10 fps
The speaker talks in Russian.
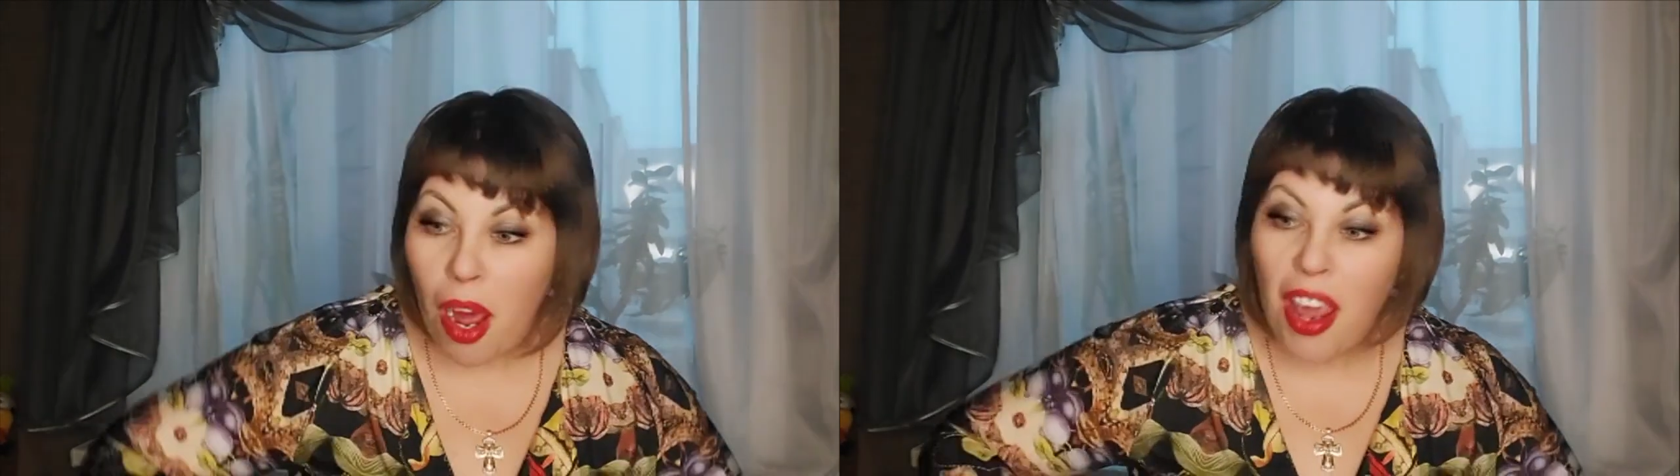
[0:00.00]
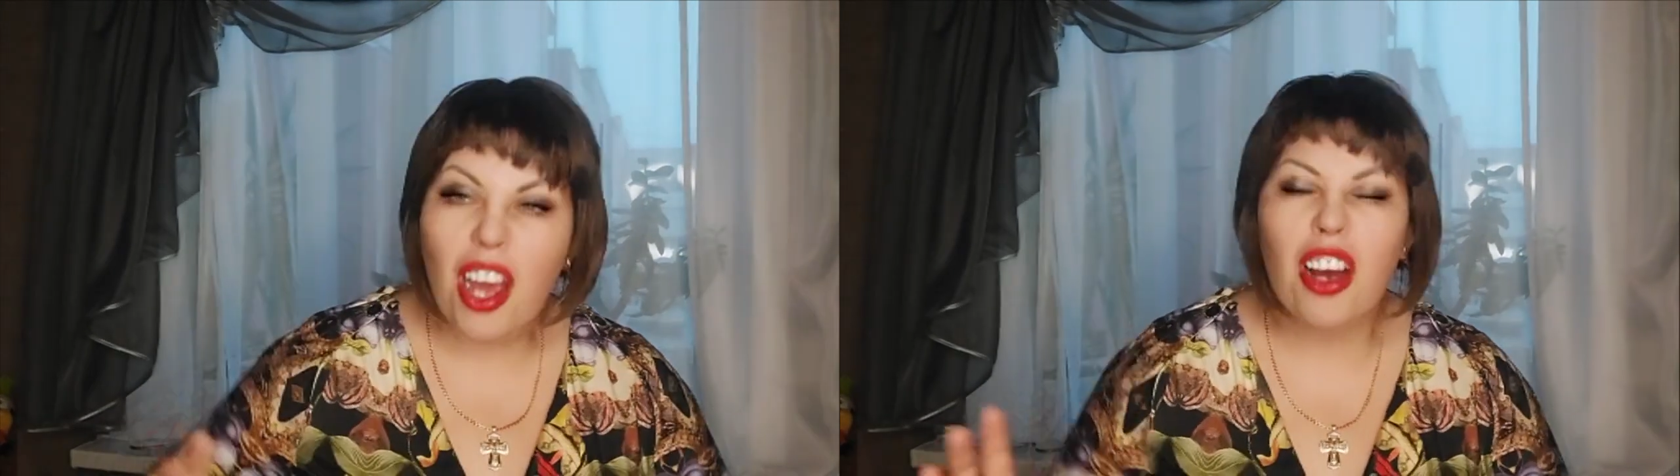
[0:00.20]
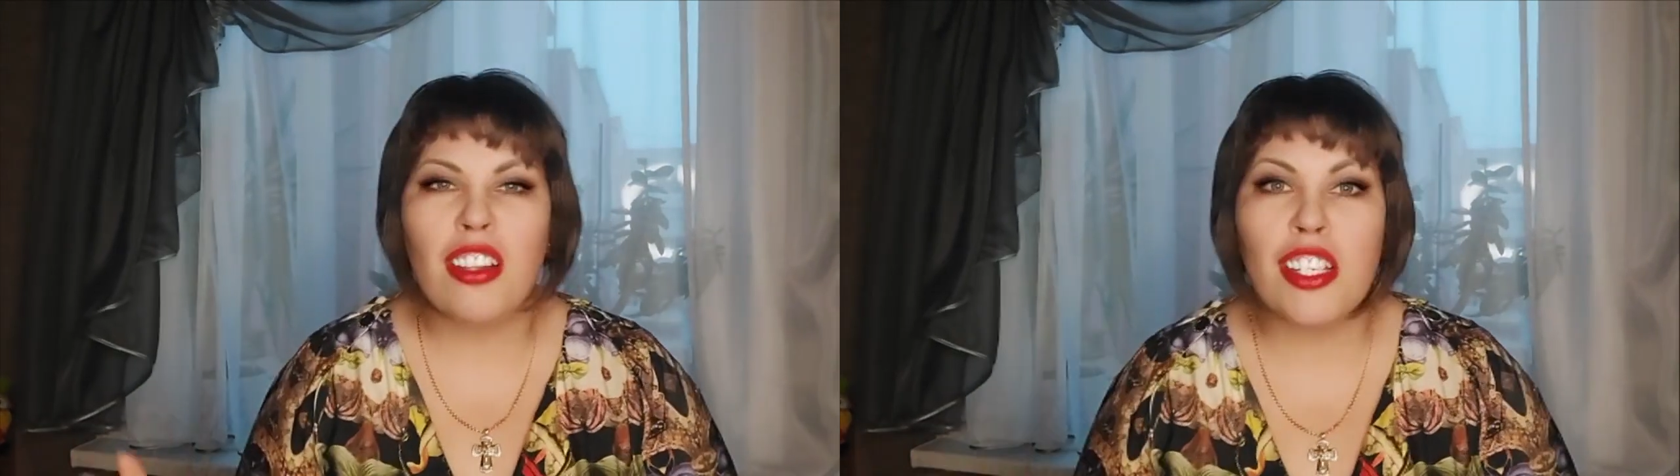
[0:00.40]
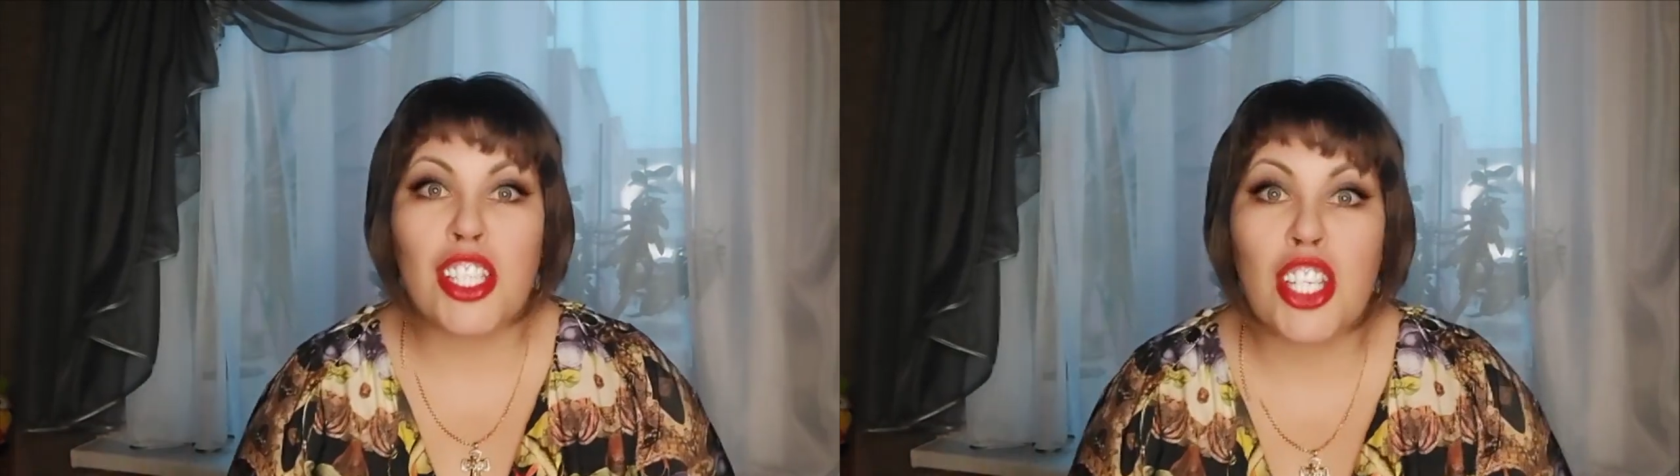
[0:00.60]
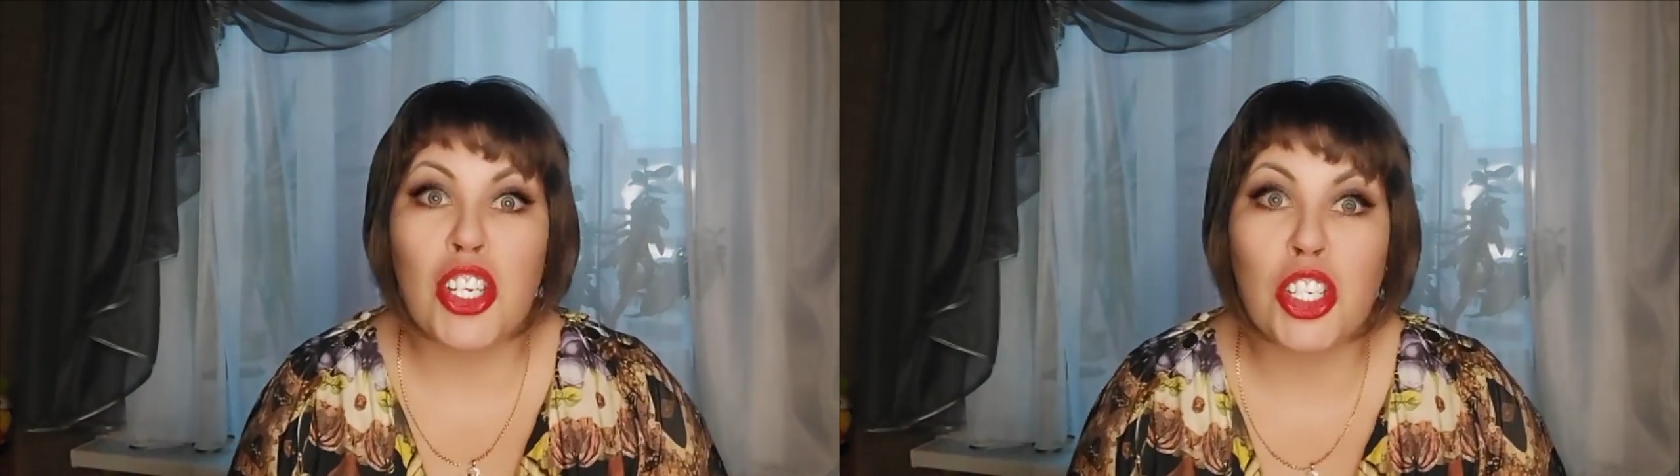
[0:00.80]

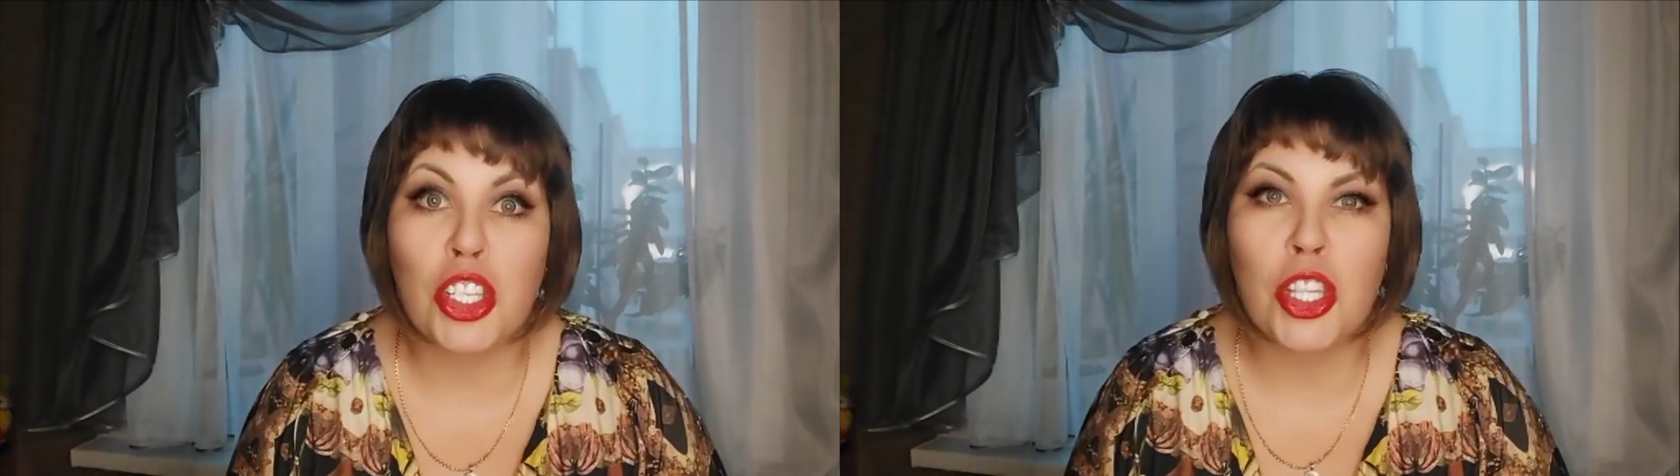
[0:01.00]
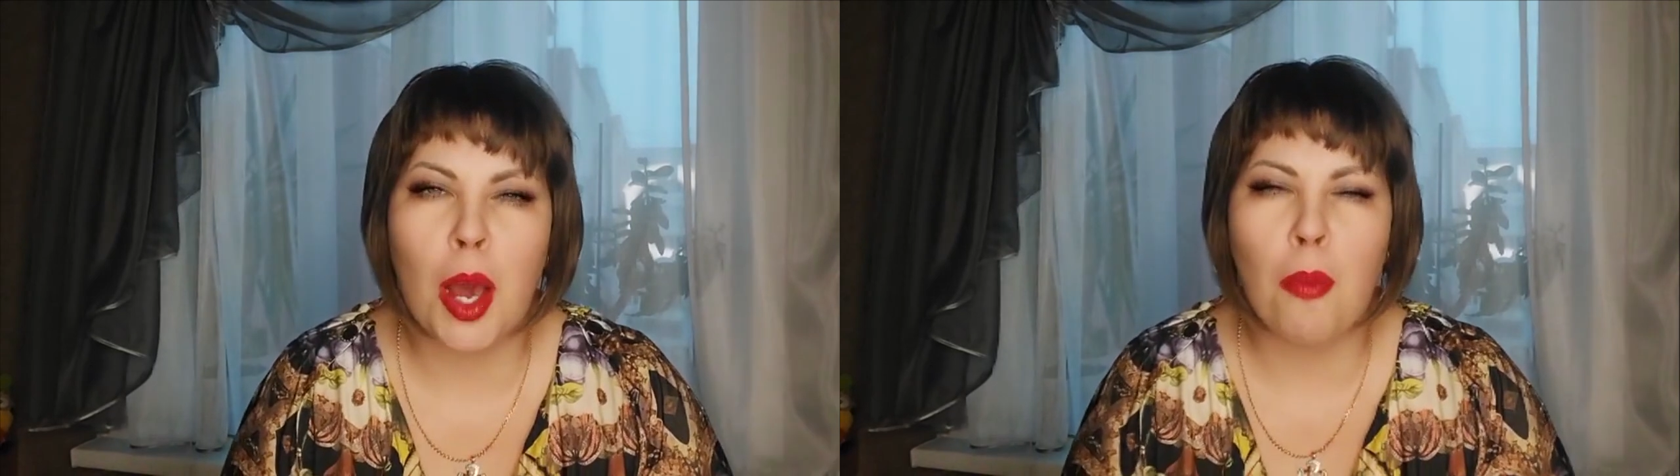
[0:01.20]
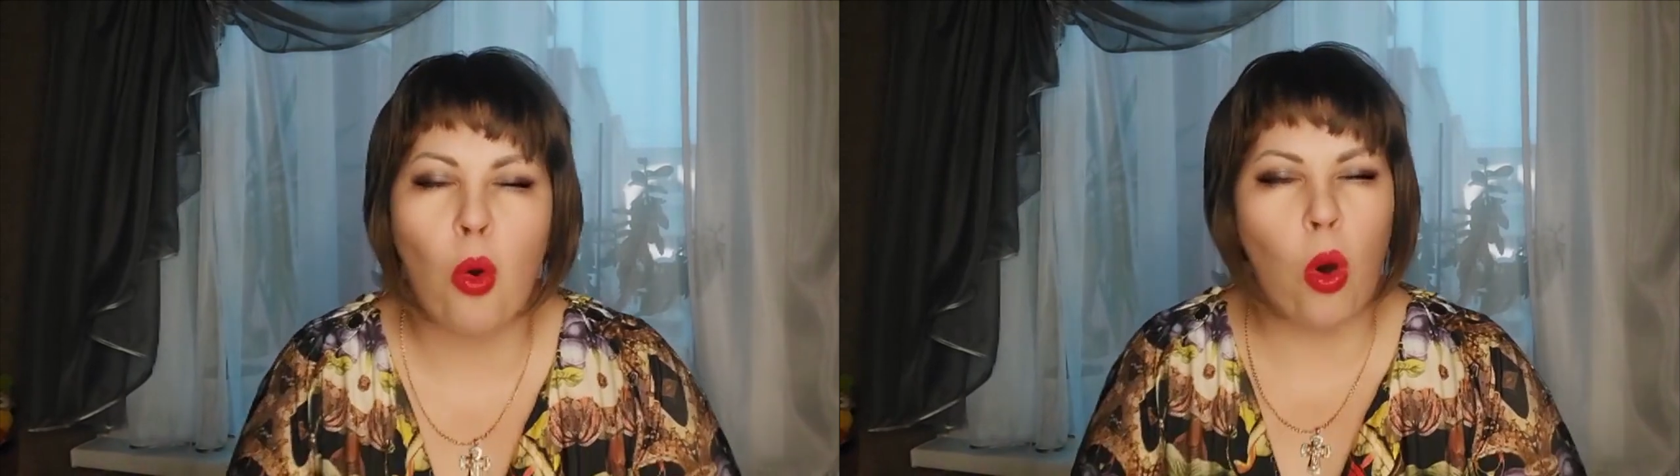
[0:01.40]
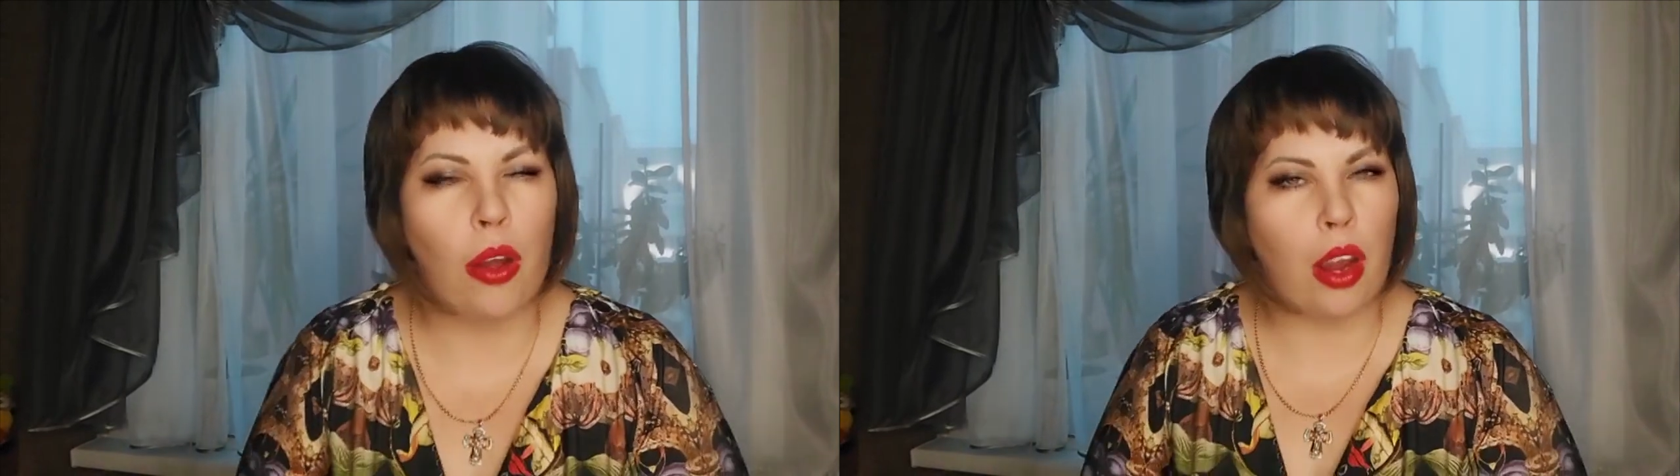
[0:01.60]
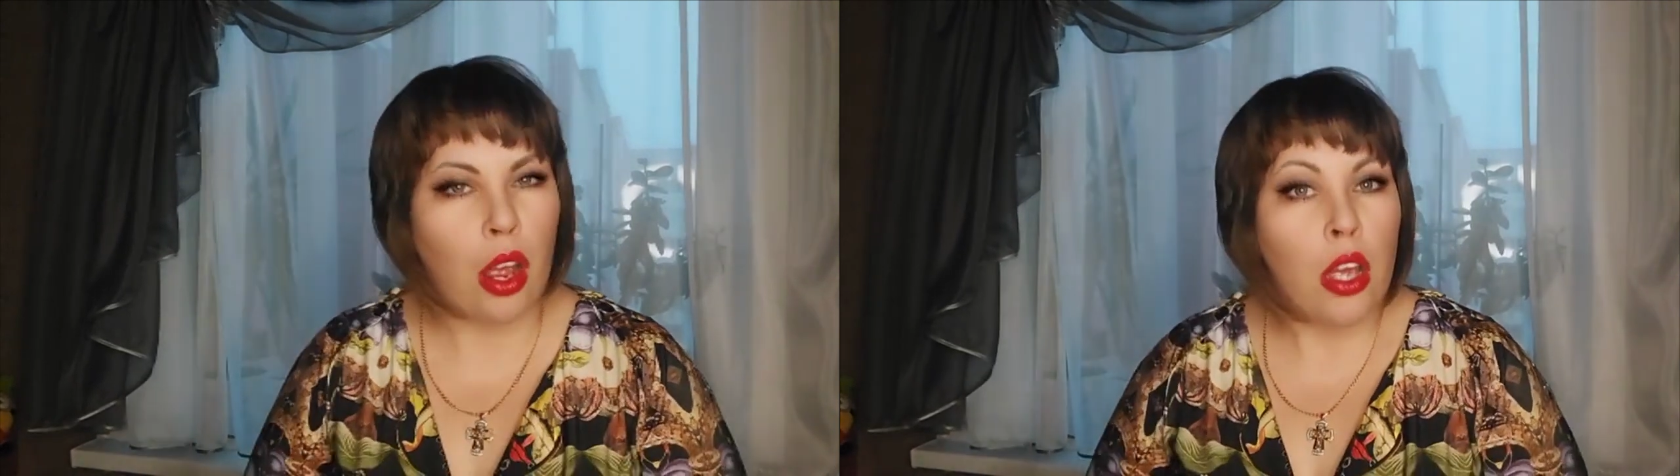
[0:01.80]
поехала, значит, на
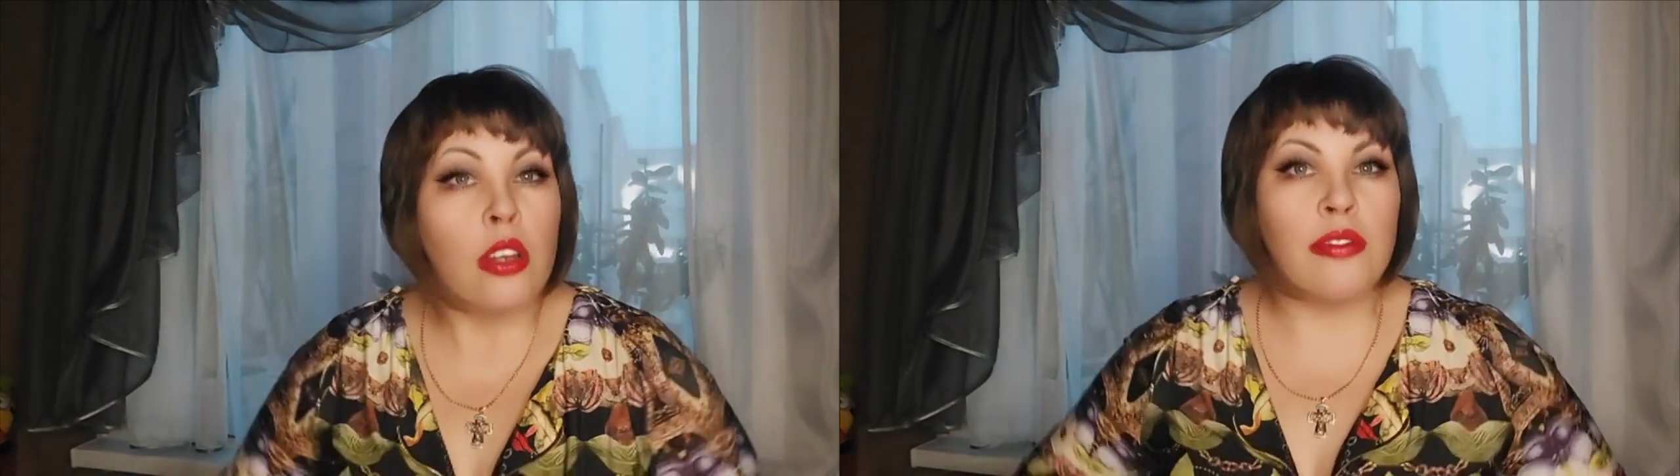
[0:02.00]
море,